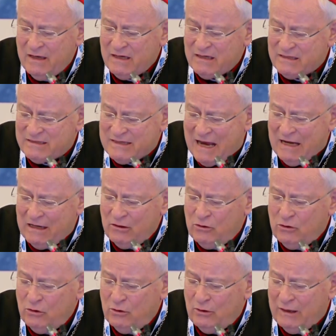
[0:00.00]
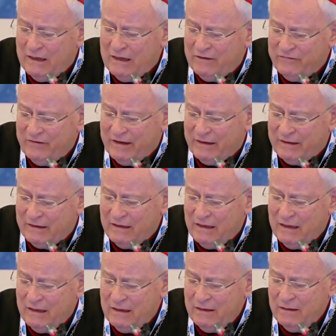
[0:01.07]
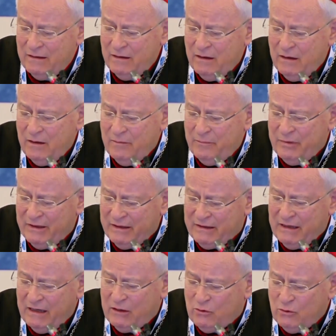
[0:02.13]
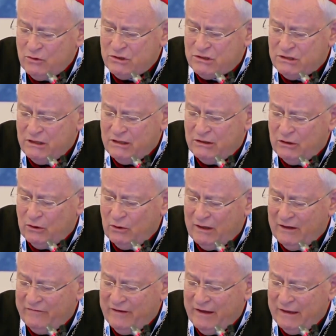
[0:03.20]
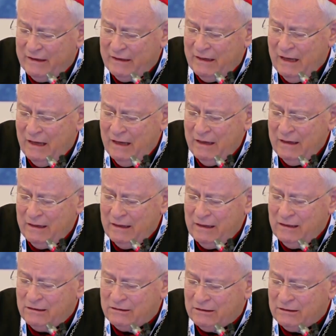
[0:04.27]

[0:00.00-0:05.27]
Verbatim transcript: Salgo alla Verna perché considero la Verna il